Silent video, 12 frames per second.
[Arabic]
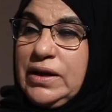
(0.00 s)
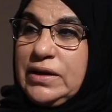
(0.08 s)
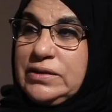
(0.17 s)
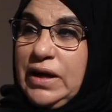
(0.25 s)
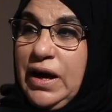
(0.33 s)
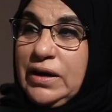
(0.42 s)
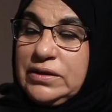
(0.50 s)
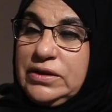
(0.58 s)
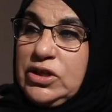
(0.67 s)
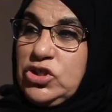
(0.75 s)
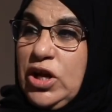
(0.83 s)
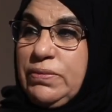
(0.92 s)
التعاطي
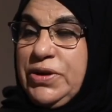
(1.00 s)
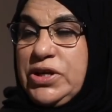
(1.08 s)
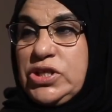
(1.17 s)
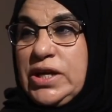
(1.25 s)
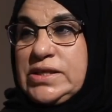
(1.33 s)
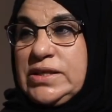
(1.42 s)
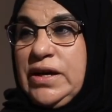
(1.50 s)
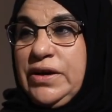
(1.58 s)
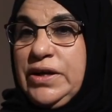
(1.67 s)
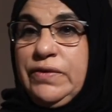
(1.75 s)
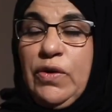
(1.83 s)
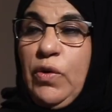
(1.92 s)
يجعل منه شخصيه
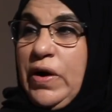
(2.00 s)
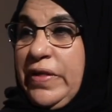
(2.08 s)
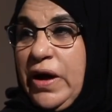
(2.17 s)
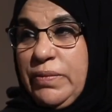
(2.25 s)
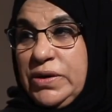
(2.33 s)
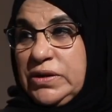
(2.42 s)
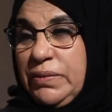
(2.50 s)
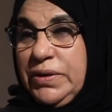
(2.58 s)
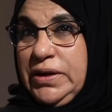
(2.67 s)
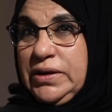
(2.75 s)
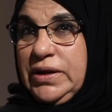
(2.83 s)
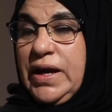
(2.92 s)
عنيفه وهذا امر
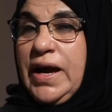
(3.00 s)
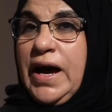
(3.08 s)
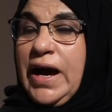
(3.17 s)
طبيعي،